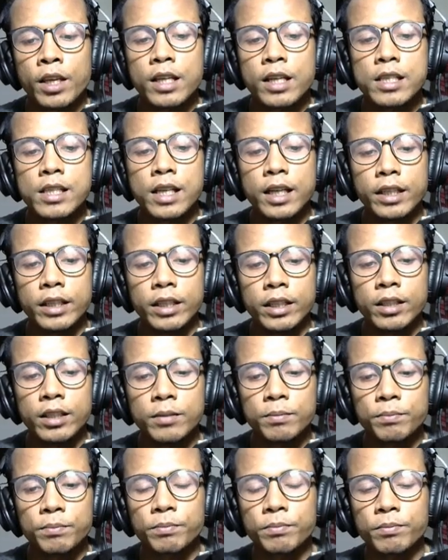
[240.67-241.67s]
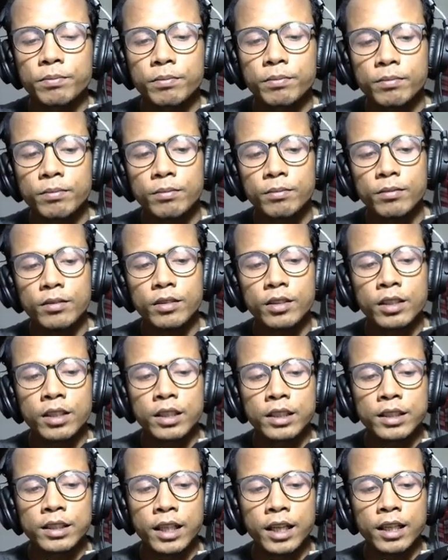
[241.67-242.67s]
jadi
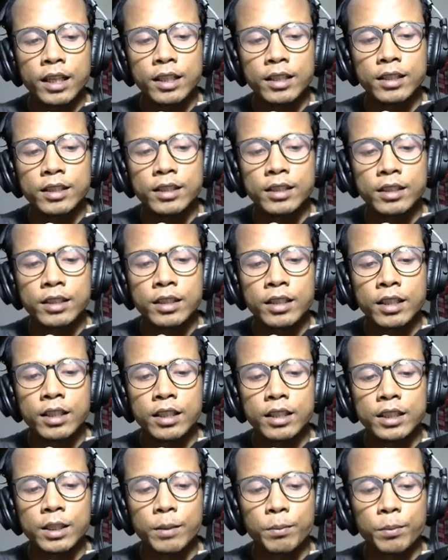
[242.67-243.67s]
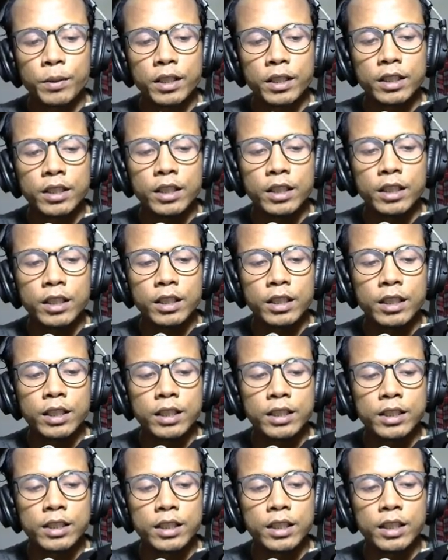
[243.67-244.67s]
series seperti di
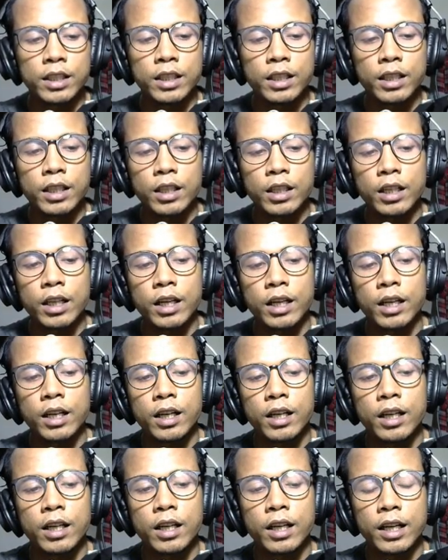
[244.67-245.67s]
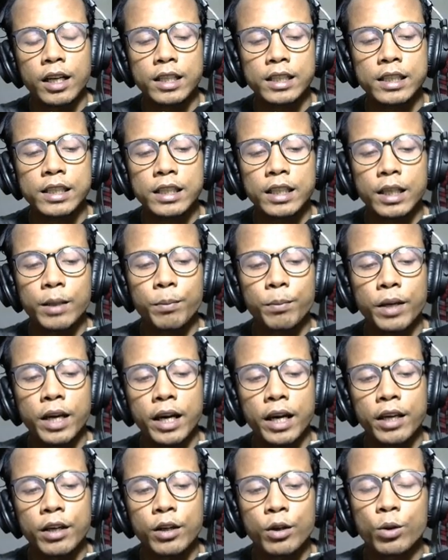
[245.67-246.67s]
sini uh, REST
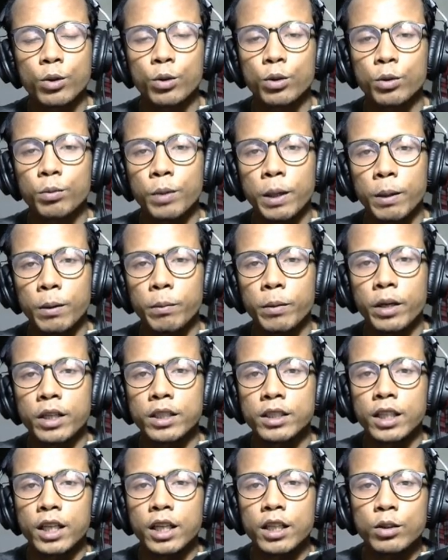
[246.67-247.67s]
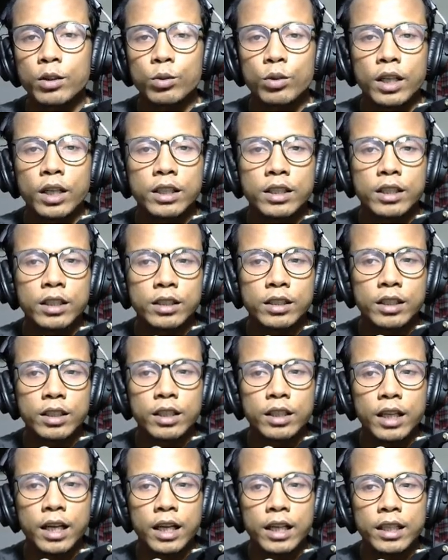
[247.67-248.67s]
API CRUD PHP MySQL sudah
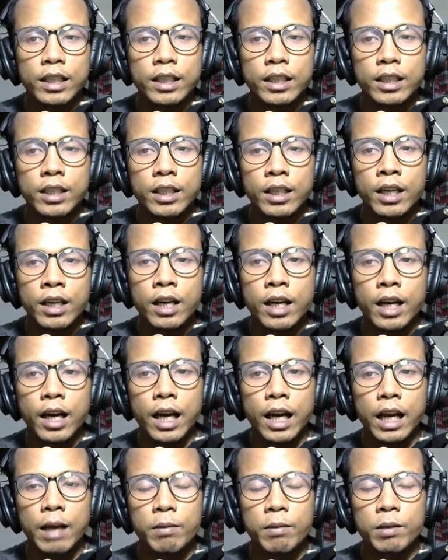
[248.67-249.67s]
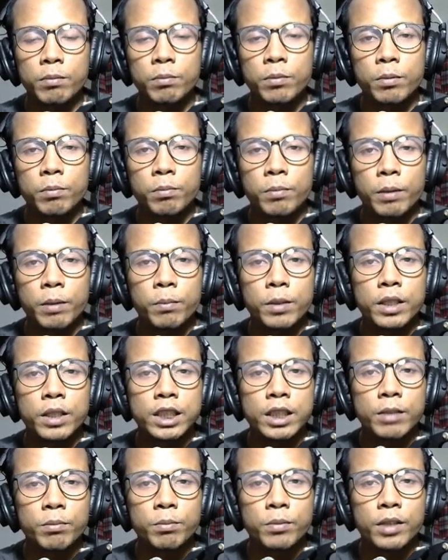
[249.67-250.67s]
tersedia di halaman membership